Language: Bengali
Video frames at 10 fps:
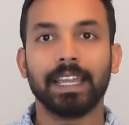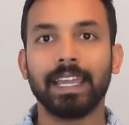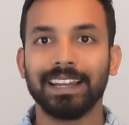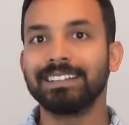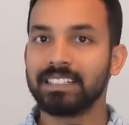
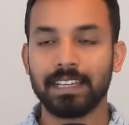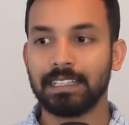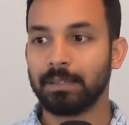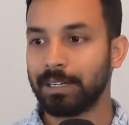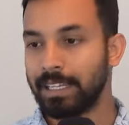এরা দেশ
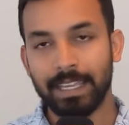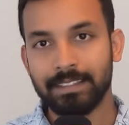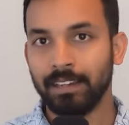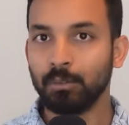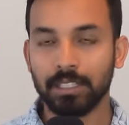চালাইতে পারলে এই
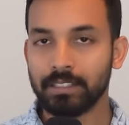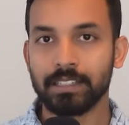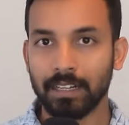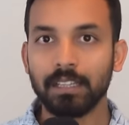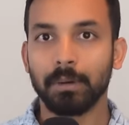ছেলেগুলা দেশ
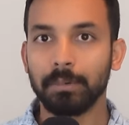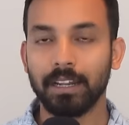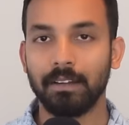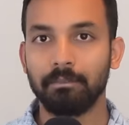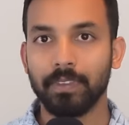চালাইতে পারবে
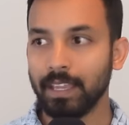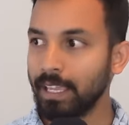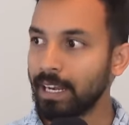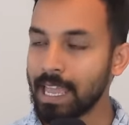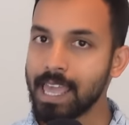না
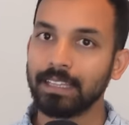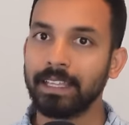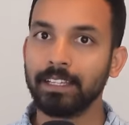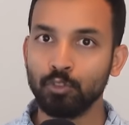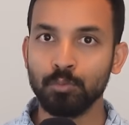এরা এক
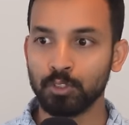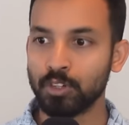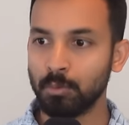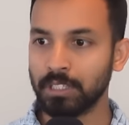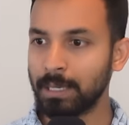থেকে দুই
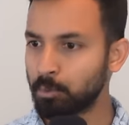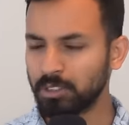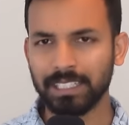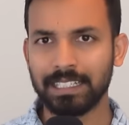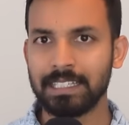বছরের মধ্যে
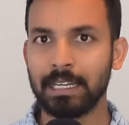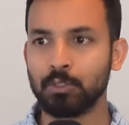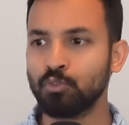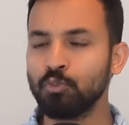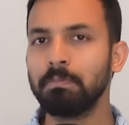প্রত্যেকটা ছেলে
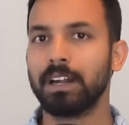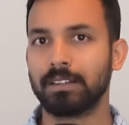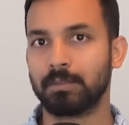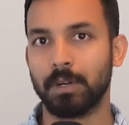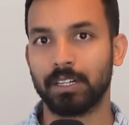সুপার
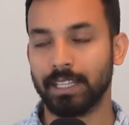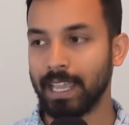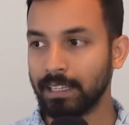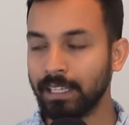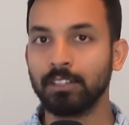স্মার্ট
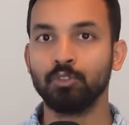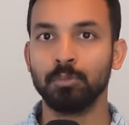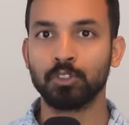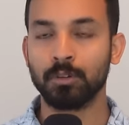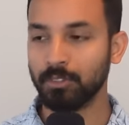এক থেকে দুই
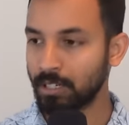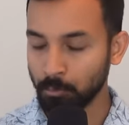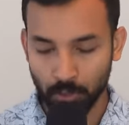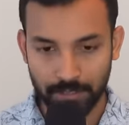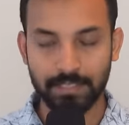বছরের মধ্যে
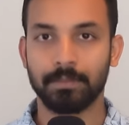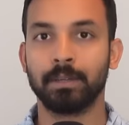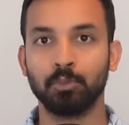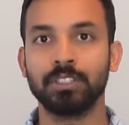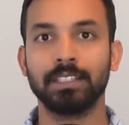পুরো সিস্টেমটা
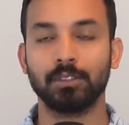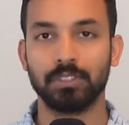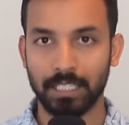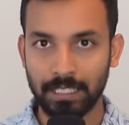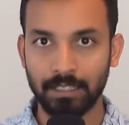বুঝে যাইতো
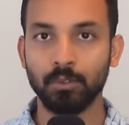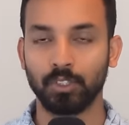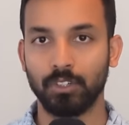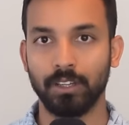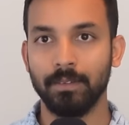যে কী কী
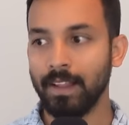করতে হয়